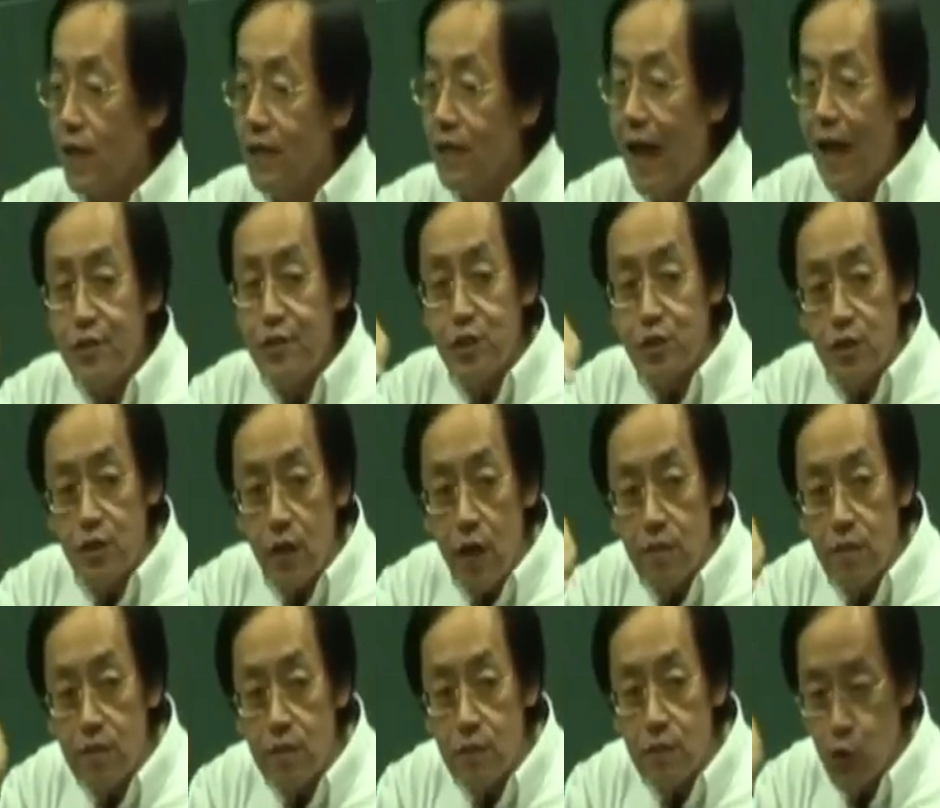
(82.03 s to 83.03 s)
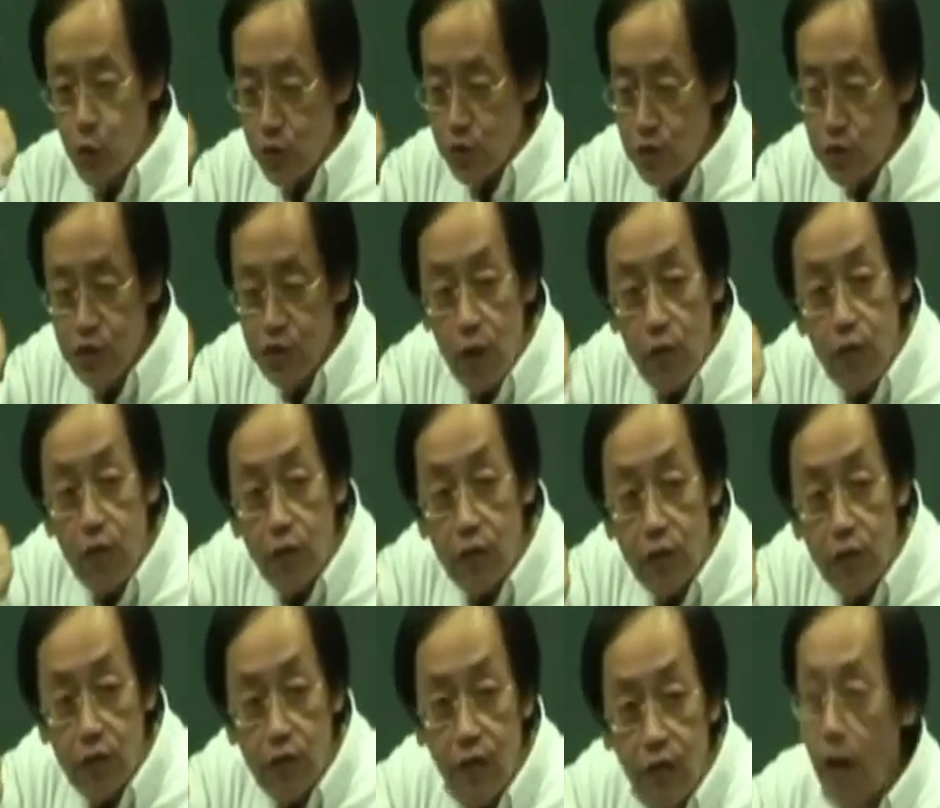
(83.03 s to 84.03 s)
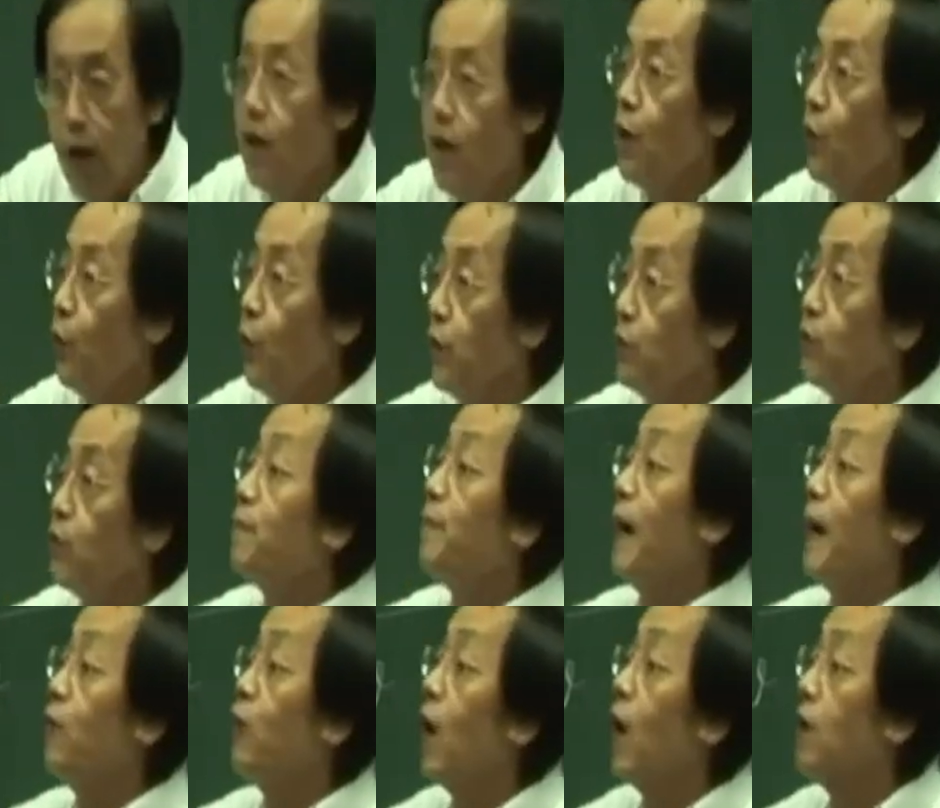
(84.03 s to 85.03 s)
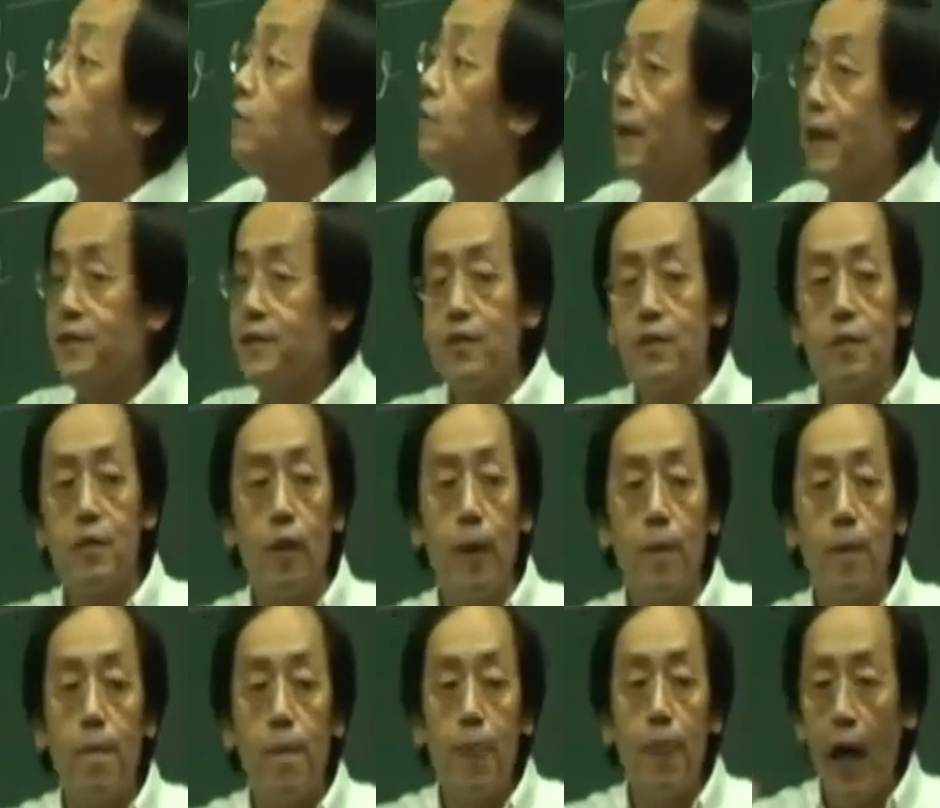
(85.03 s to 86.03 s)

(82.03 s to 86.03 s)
看牙齿和嘴唇交缝的地方会很多白软白色的软。